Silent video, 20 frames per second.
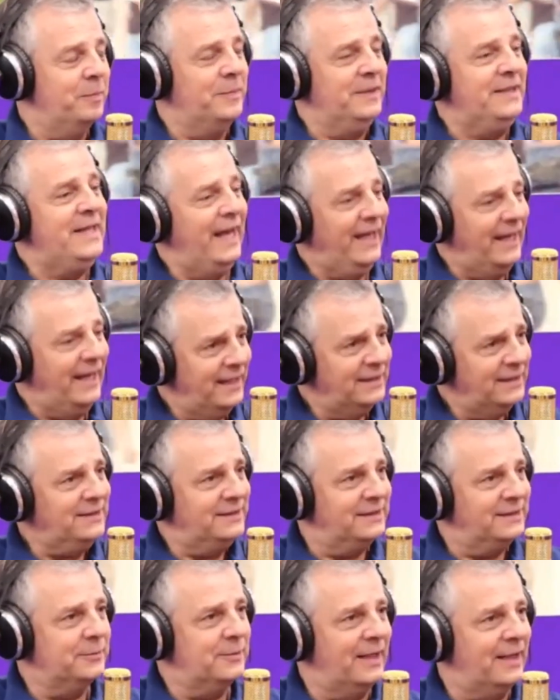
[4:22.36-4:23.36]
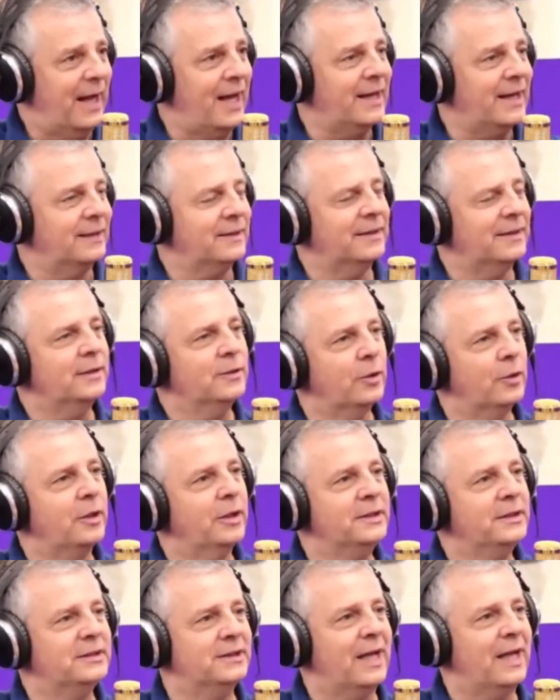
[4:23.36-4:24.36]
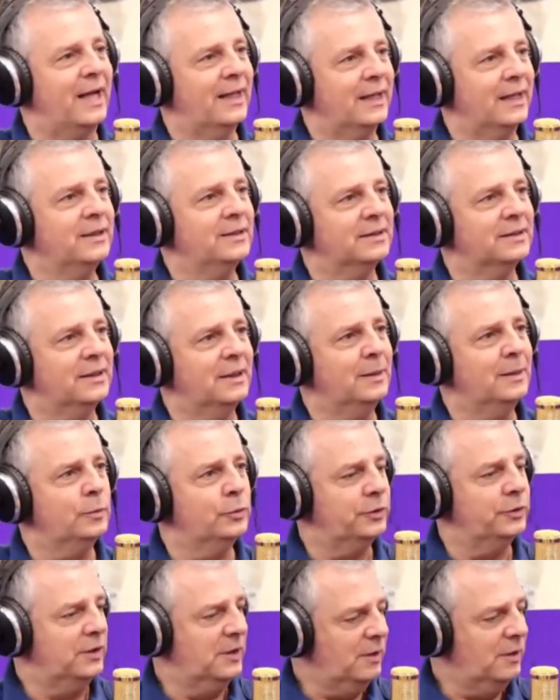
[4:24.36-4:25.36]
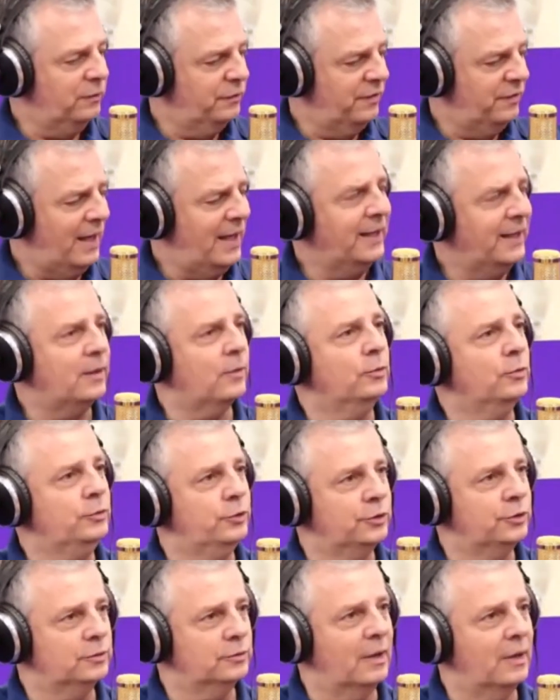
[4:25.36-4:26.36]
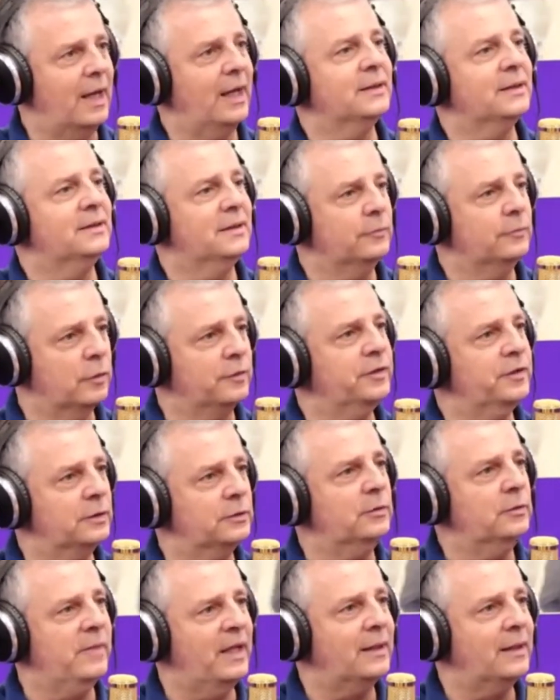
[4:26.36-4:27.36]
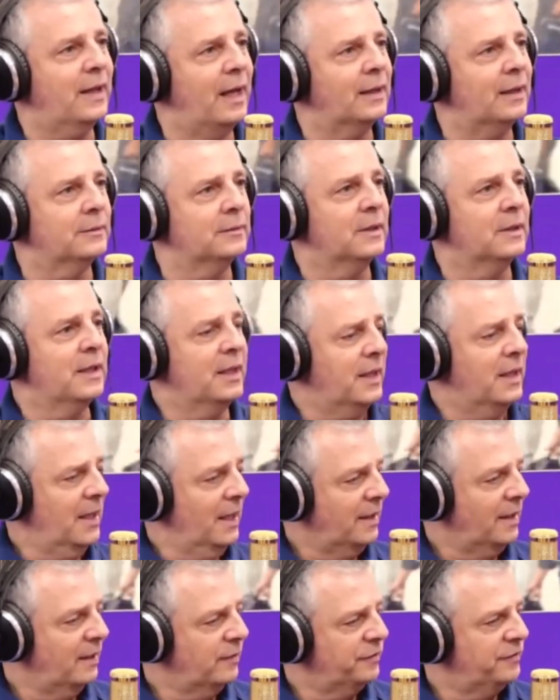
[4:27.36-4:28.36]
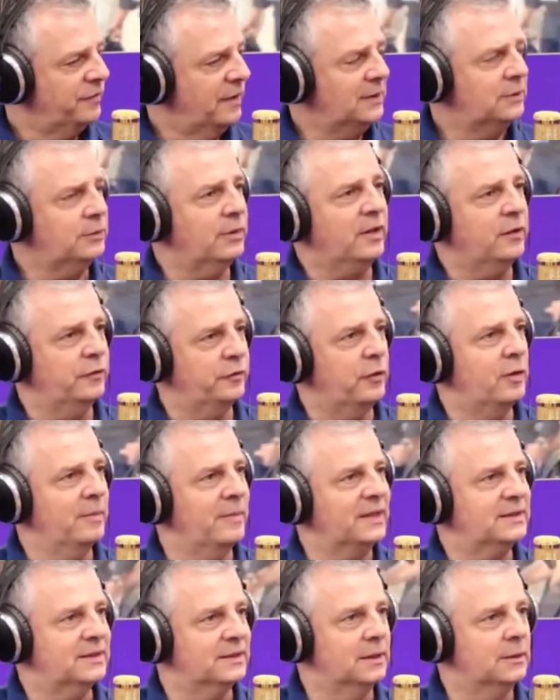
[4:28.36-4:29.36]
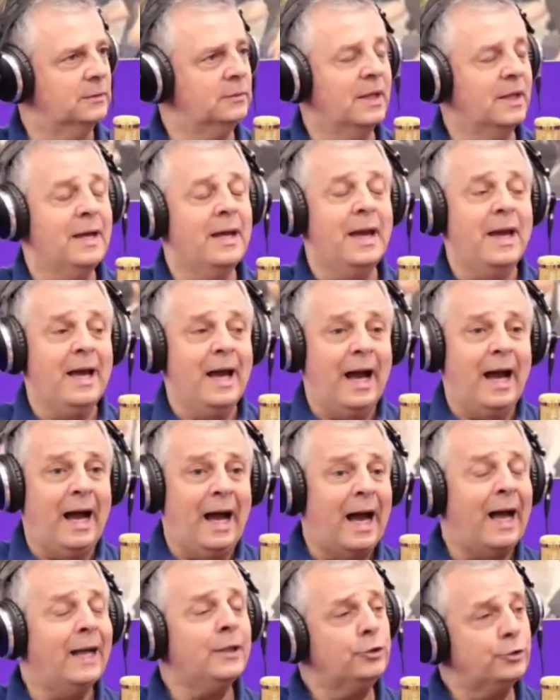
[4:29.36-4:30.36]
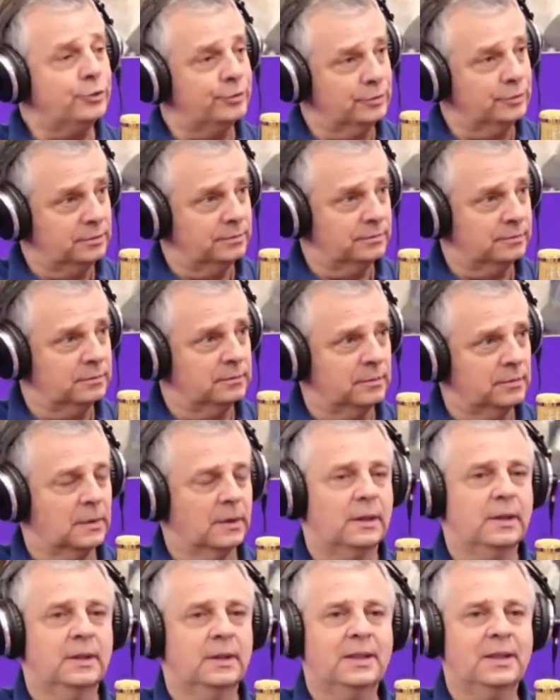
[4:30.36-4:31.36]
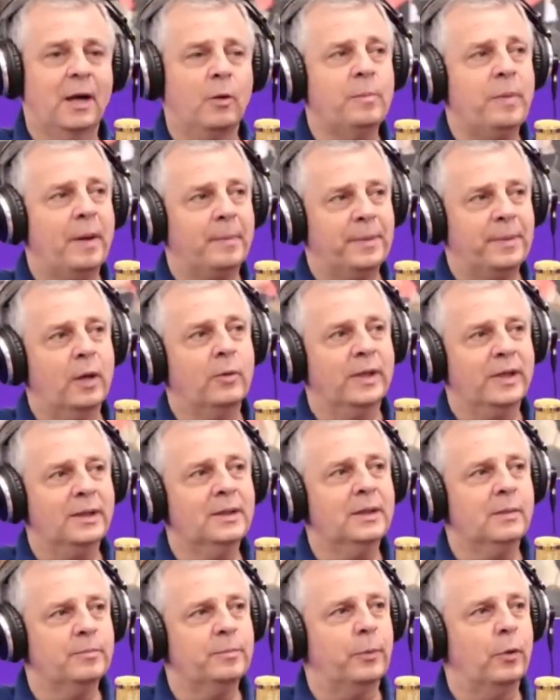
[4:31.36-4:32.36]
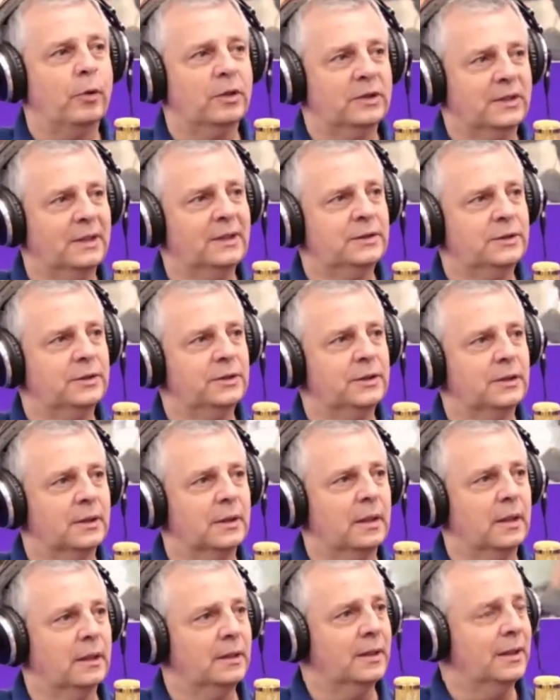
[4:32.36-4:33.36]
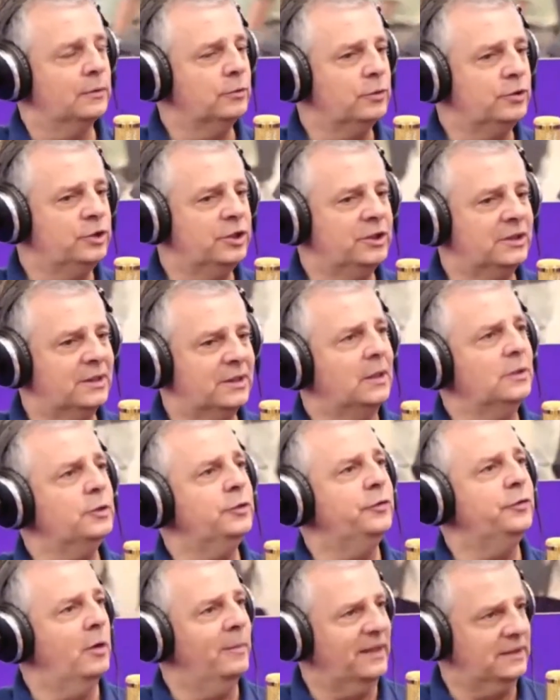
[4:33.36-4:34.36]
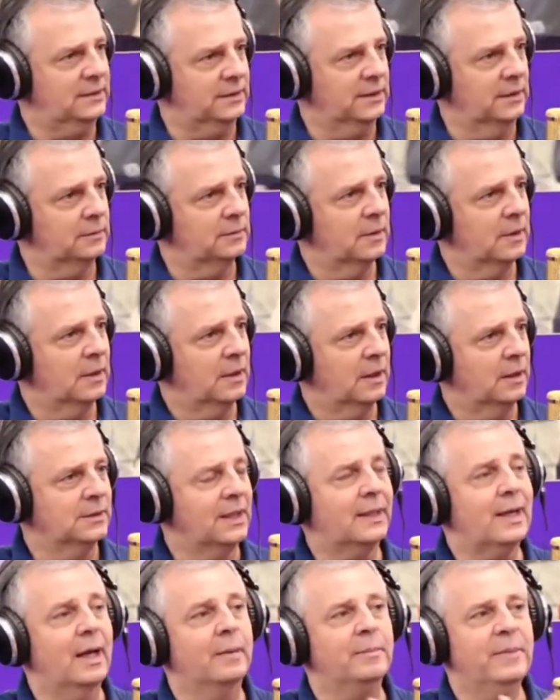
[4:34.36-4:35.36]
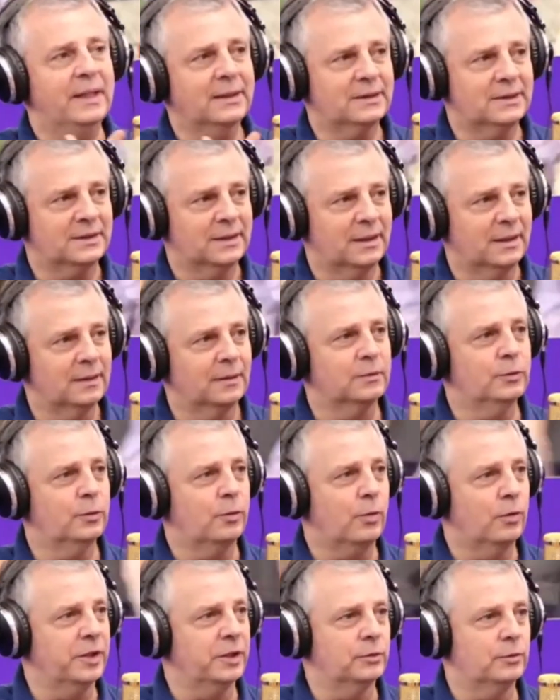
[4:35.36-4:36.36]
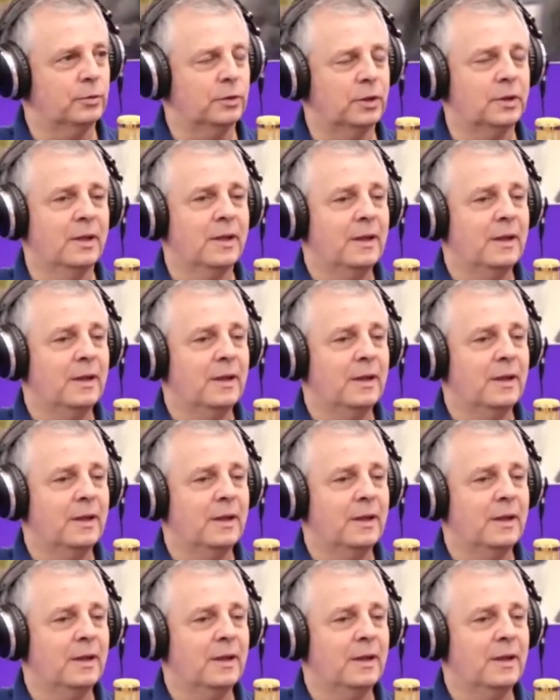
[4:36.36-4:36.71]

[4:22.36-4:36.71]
e é esse cara que nós acreditamos que vai continuar desenvolvendo o mercado, levando a informação. Acho que há um papel ainda importante, Leandro, de transformação na cabeça do corretor,